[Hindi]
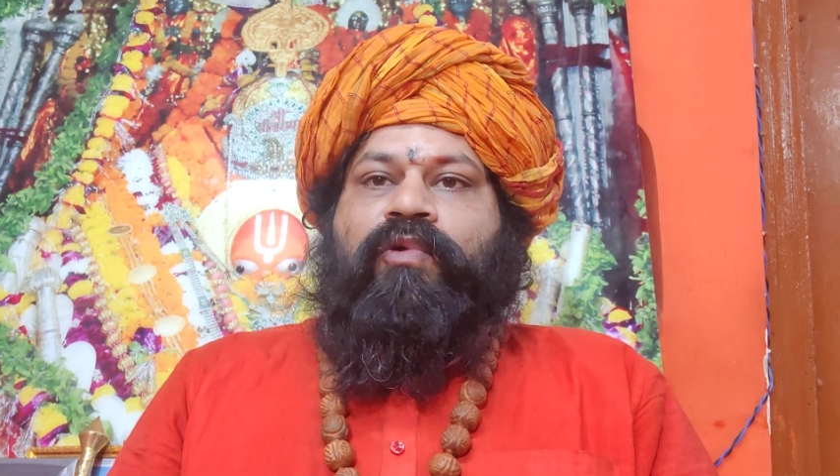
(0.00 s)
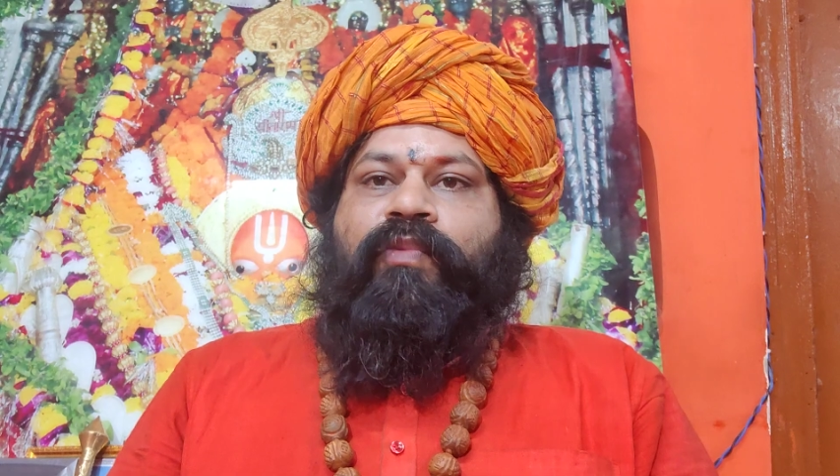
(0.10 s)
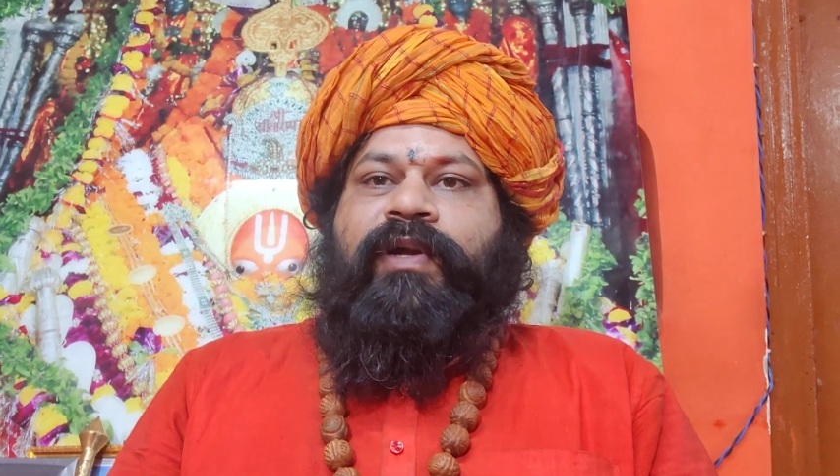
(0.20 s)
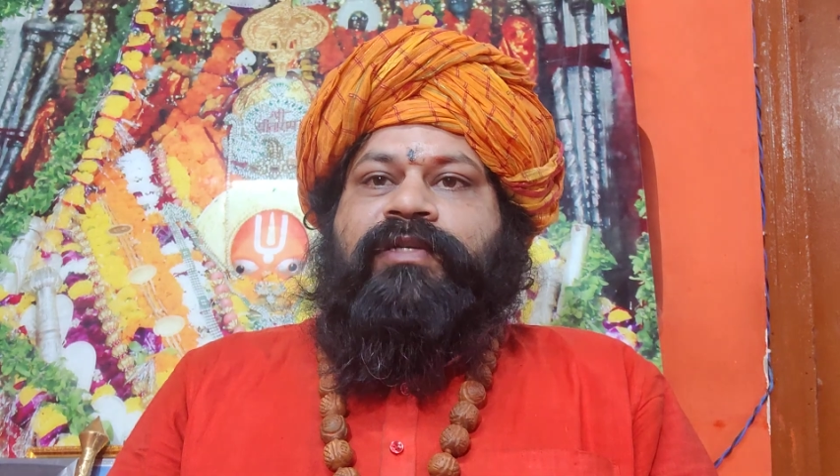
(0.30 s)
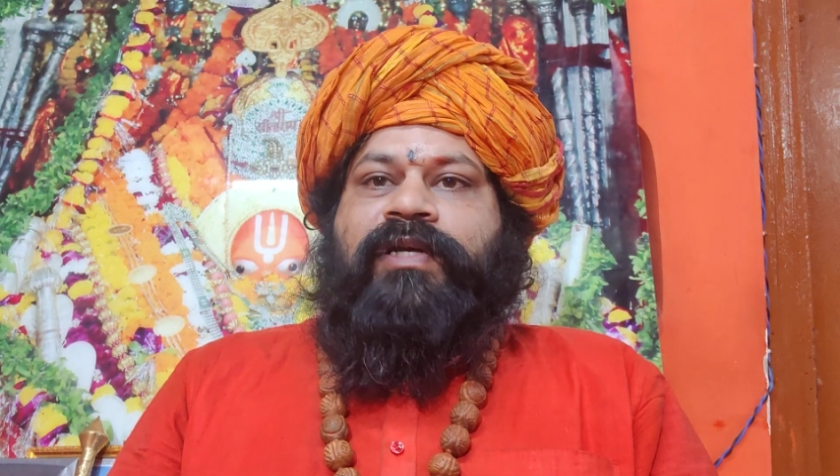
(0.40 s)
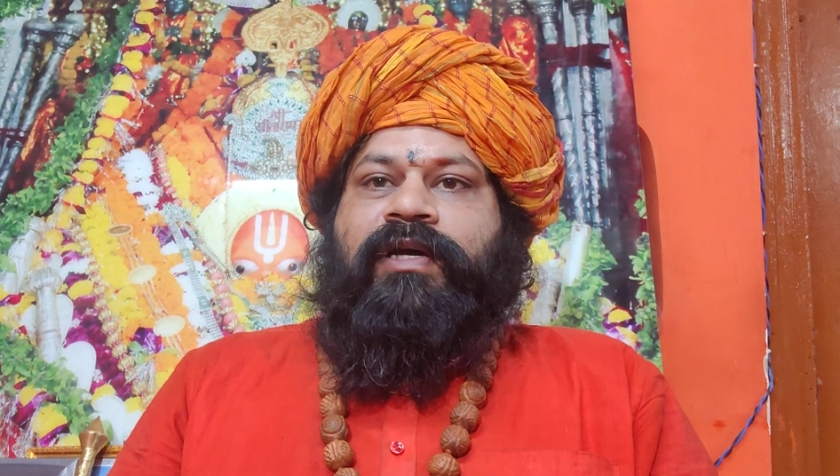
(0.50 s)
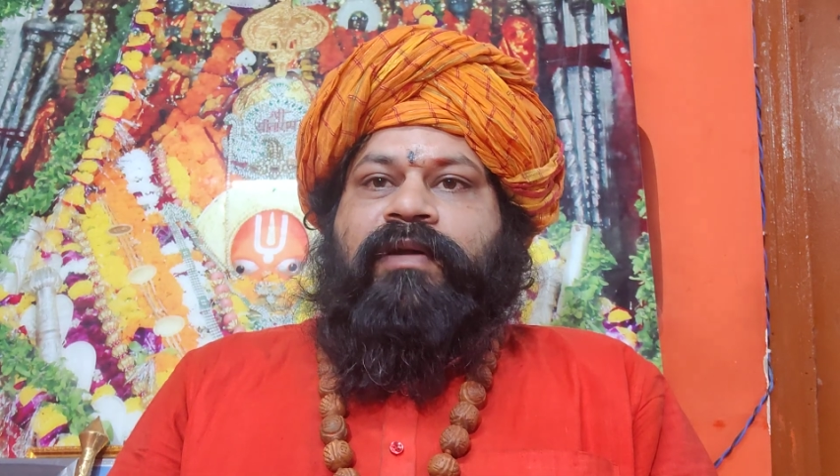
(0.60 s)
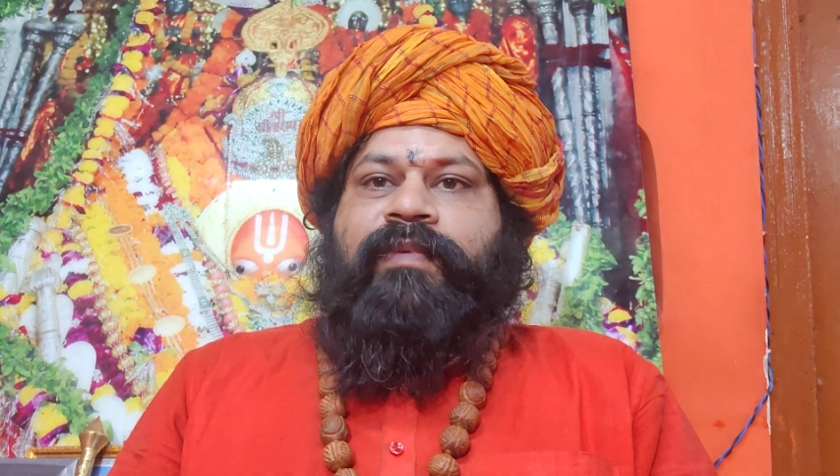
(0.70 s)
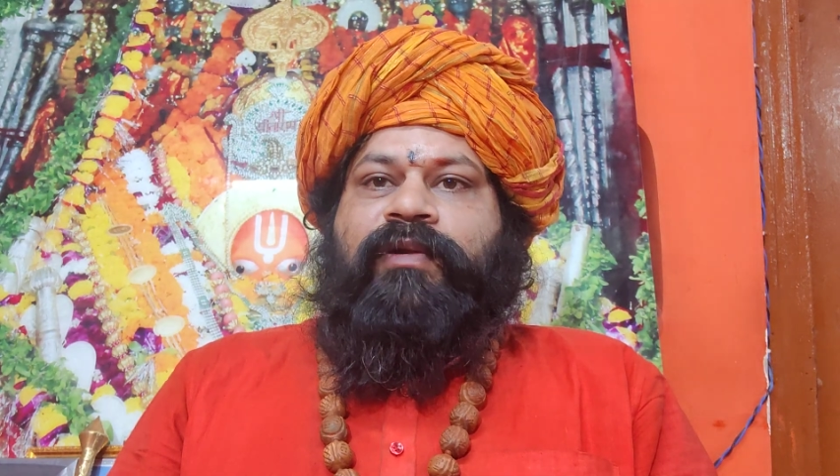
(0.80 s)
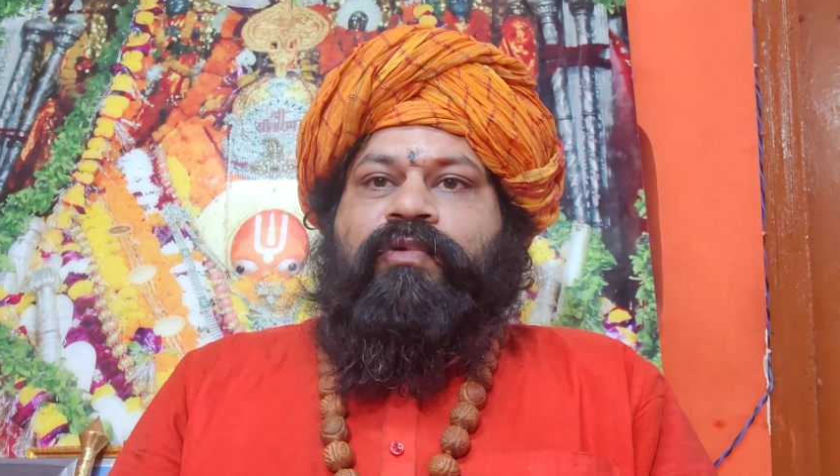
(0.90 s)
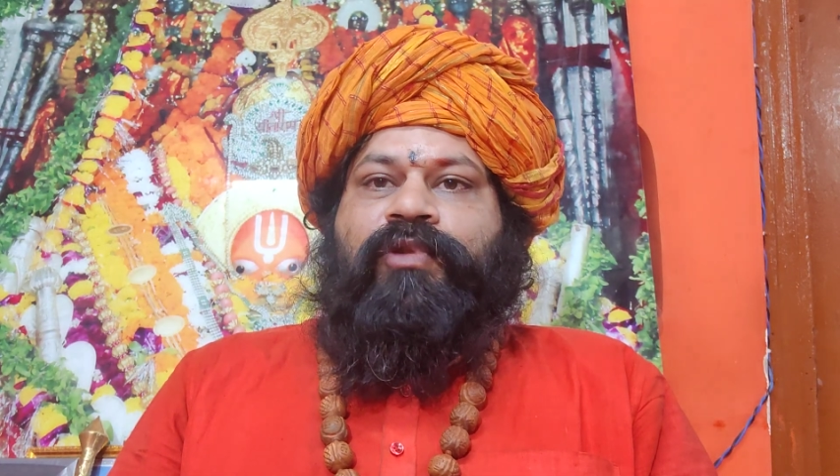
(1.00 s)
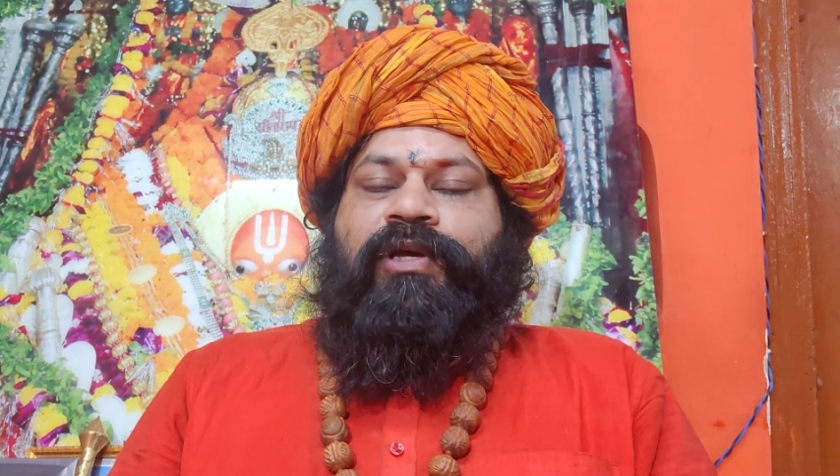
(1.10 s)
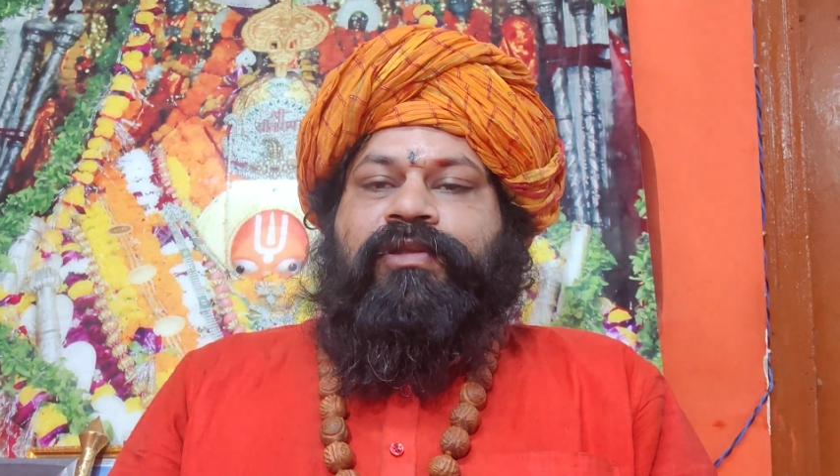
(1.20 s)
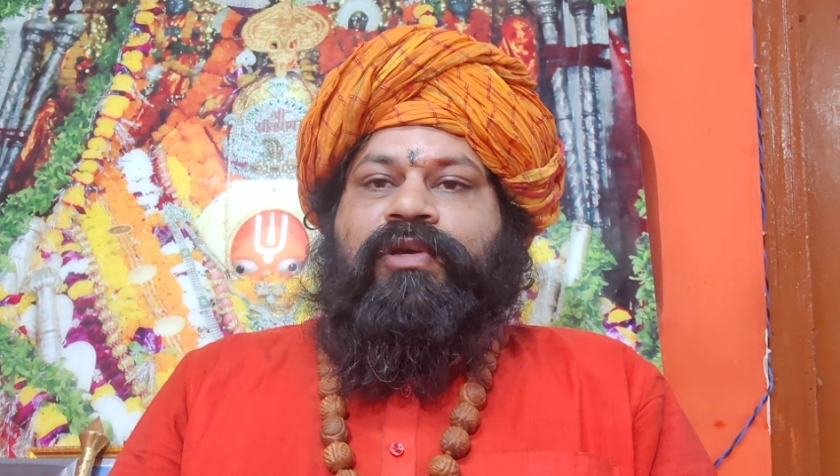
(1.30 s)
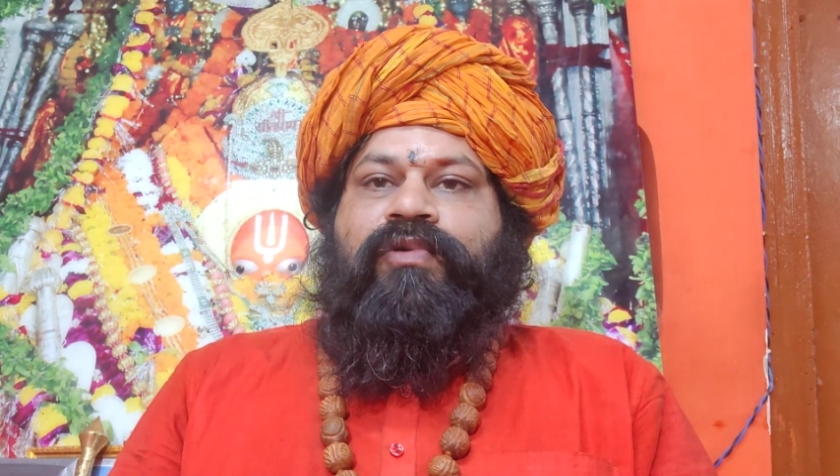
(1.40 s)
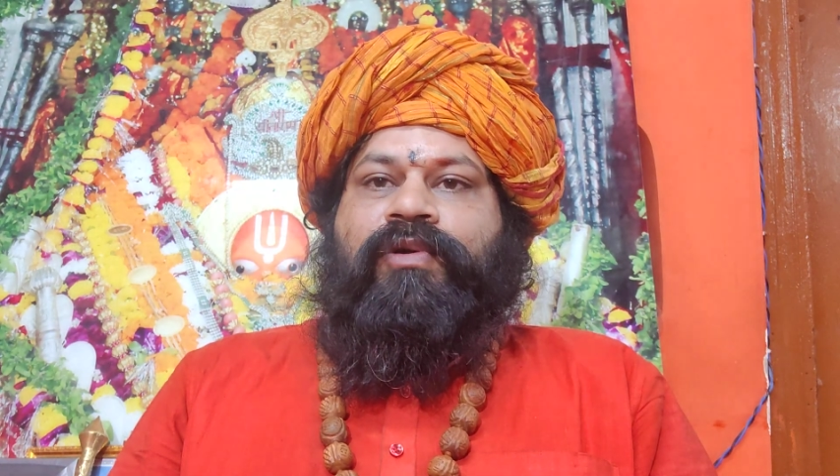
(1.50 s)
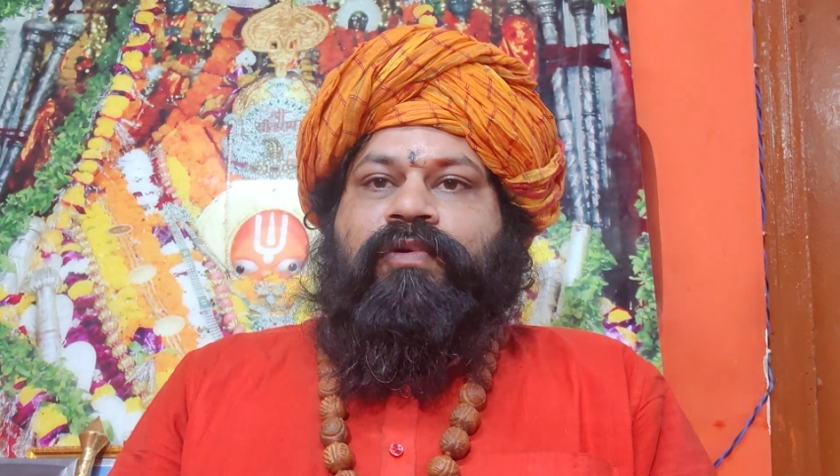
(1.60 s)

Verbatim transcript: कोविड संक्रमण को देखते हुए